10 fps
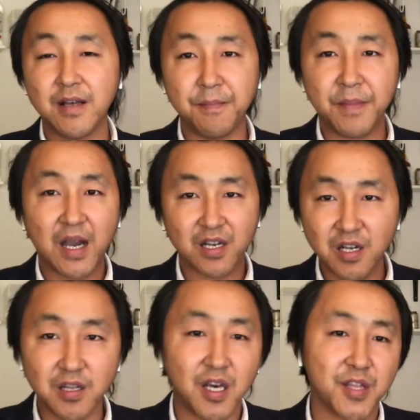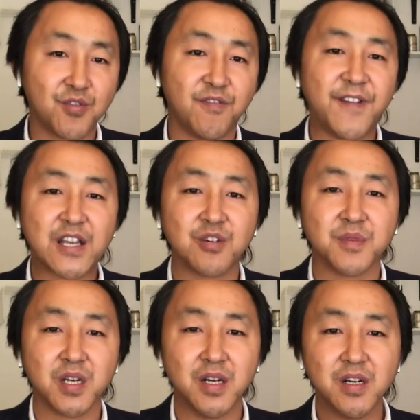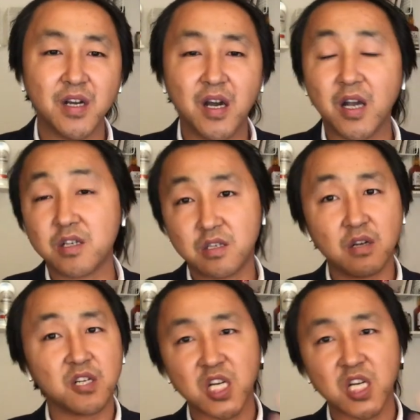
马上呢就发声明，啊，这个